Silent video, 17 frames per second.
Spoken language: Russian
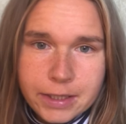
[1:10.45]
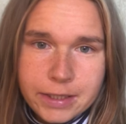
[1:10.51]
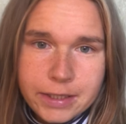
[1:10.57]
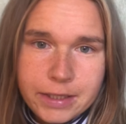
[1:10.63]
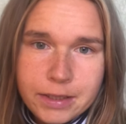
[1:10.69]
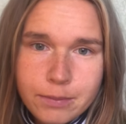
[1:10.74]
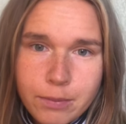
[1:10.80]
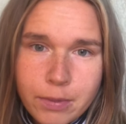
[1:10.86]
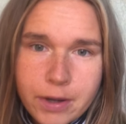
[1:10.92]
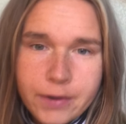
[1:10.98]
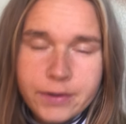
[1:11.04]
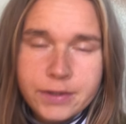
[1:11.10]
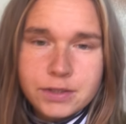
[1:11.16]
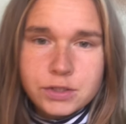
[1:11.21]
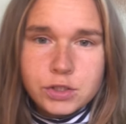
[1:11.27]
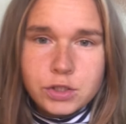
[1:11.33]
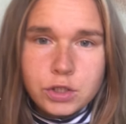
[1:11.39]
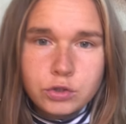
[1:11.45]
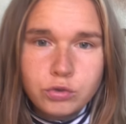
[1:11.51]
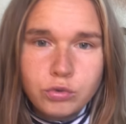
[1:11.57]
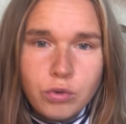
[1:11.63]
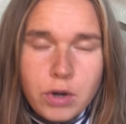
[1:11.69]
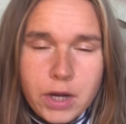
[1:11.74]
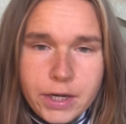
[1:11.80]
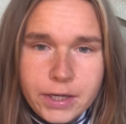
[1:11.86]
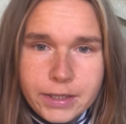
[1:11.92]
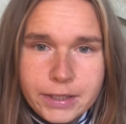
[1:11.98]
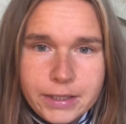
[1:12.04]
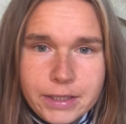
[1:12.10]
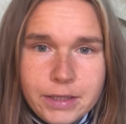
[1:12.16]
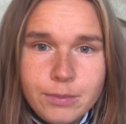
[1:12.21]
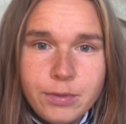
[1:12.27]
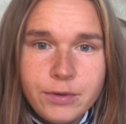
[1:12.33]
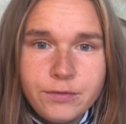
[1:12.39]
либо интеллектуально,
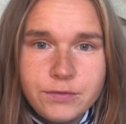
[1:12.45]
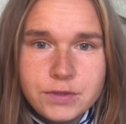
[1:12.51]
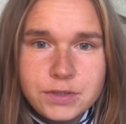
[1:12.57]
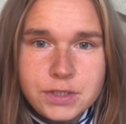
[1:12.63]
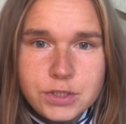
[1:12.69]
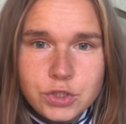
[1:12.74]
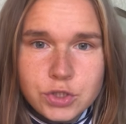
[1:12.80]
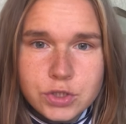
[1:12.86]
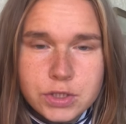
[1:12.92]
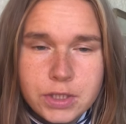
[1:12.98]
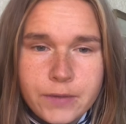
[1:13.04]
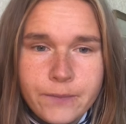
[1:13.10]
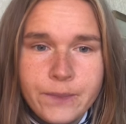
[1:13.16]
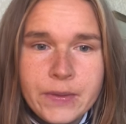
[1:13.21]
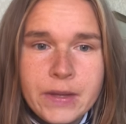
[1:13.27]
либо физически.